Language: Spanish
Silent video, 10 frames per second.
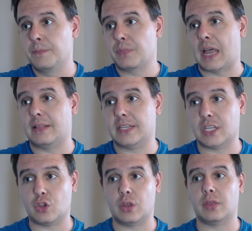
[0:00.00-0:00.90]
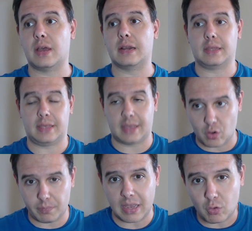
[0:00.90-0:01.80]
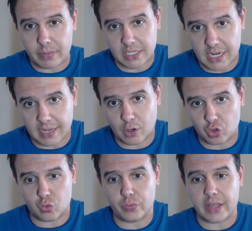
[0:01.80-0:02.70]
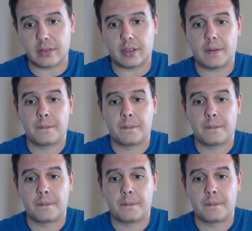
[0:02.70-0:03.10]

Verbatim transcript: antes de teorizar, quiero enviar un mensaje contundente.